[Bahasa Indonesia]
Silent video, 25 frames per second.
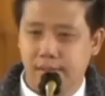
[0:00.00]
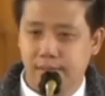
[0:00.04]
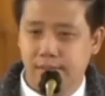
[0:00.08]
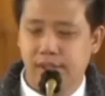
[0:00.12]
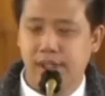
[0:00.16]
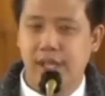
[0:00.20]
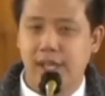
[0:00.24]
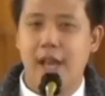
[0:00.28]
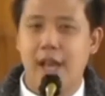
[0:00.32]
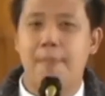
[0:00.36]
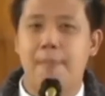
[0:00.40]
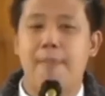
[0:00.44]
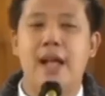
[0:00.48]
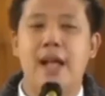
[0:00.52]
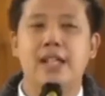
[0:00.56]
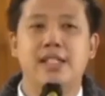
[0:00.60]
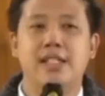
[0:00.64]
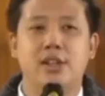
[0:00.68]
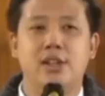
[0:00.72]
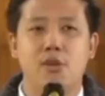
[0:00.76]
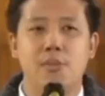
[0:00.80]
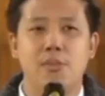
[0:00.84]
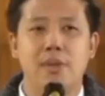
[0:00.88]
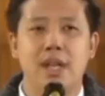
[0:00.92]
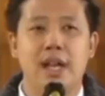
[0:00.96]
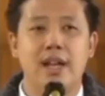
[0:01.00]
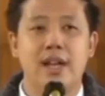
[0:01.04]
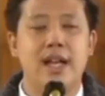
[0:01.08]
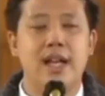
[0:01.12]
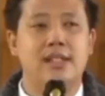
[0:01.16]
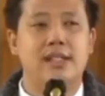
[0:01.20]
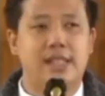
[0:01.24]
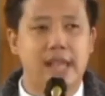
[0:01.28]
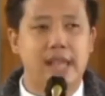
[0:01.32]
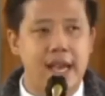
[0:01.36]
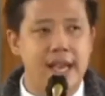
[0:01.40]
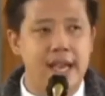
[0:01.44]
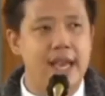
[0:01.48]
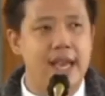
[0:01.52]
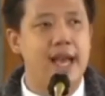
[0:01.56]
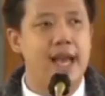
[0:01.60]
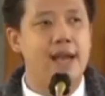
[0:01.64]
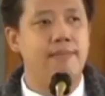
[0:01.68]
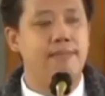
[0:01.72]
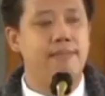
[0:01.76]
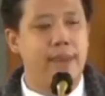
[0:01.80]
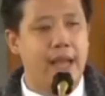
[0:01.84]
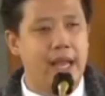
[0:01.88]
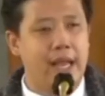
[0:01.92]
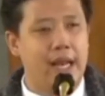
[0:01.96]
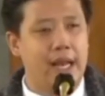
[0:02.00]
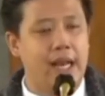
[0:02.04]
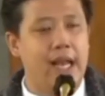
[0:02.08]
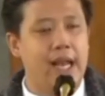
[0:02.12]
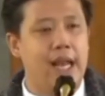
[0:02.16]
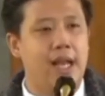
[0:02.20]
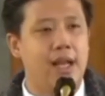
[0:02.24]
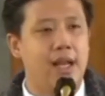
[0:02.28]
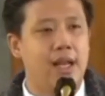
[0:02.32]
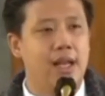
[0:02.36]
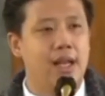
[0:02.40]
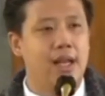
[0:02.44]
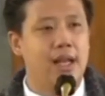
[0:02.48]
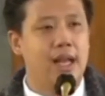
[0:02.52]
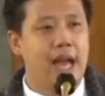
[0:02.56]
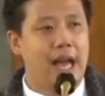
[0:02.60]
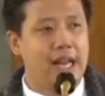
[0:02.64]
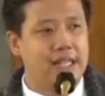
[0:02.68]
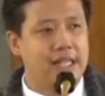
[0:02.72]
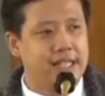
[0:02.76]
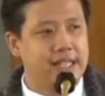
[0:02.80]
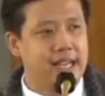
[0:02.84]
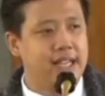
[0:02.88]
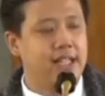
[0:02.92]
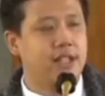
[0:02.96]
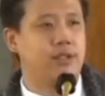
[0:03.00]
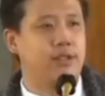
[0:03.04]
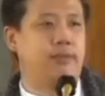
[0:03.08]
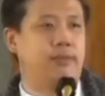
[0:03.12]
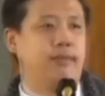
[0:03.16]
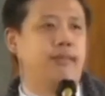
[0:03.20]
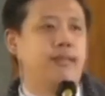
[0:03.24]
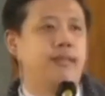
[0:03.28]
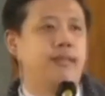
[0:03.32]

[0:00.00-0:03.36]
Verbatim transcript: Syekh Panji Gumilang dan saya bela Al Zaitun.